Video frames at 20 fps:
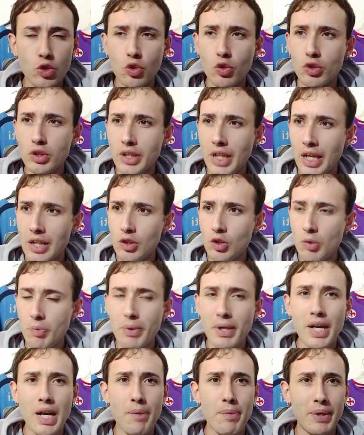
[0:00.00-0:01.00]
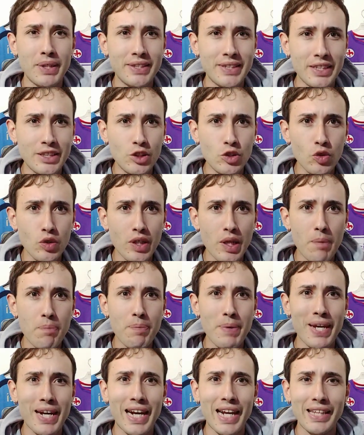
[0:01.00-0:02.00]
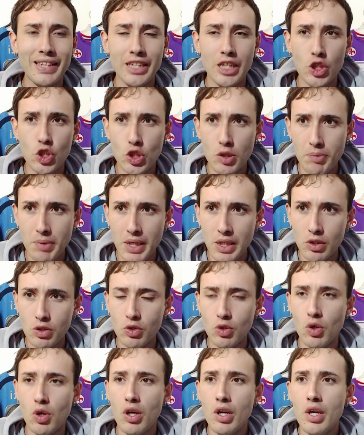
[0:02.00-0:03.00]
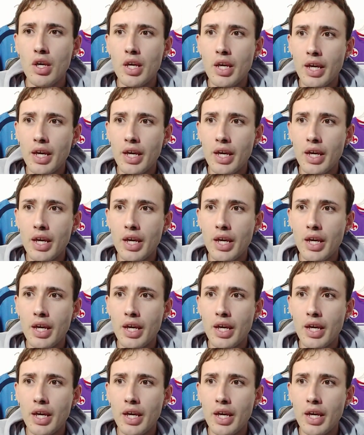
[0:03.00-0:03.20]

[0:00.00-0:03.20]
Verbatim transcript: contento per la prestazione, per l'atteggiamento.